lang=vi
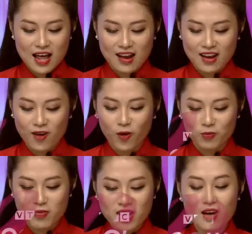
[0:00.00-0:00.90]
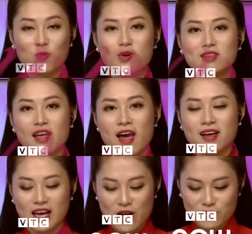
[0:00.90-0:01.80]
À, lễ hội bia quốc
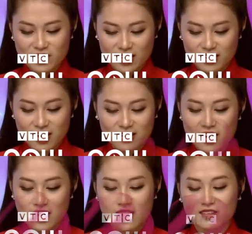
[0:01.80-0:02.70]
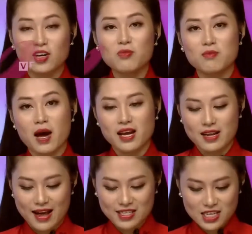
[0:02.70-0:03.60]
tế Cáp Nhĩ Tân lần thứ 17
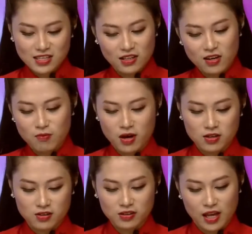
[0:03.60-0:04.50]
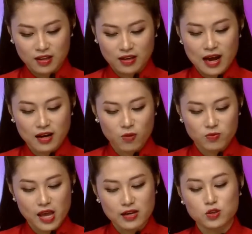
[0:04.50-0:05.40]
đã chính thức mở cửa tại tỉnh Hắc
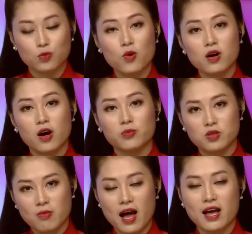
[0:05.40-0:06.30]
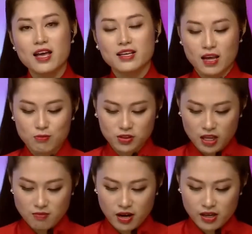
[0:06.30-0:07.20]
Long Giang, Trung Quốc hôm thứ Ba, ngày 10
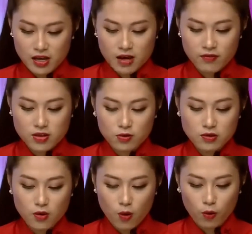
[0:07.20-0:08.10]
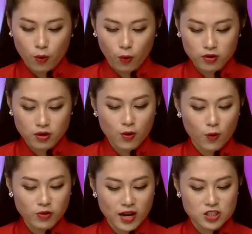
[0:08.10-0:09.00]
tháng 7 và nhiều tín đồ của thứ đồ
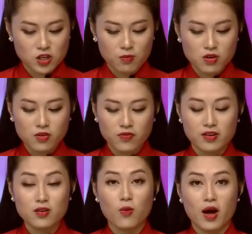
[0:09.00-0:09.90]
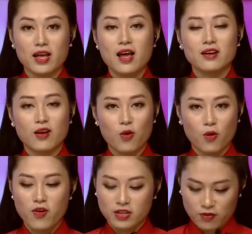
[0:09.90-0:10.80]
uống này trong nước và nước ngoài đã
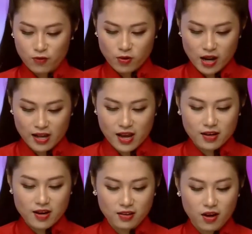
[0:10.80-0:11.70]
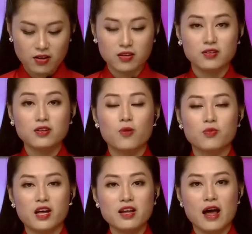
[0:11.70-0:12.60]
đổ về thành phố này để tận hưởng
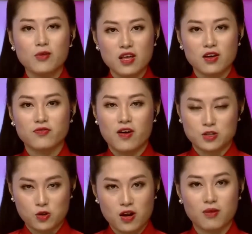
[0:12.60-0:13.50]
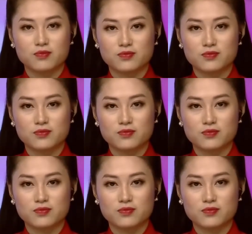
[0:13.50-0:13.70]
không khí náo nhiệt và sôi động.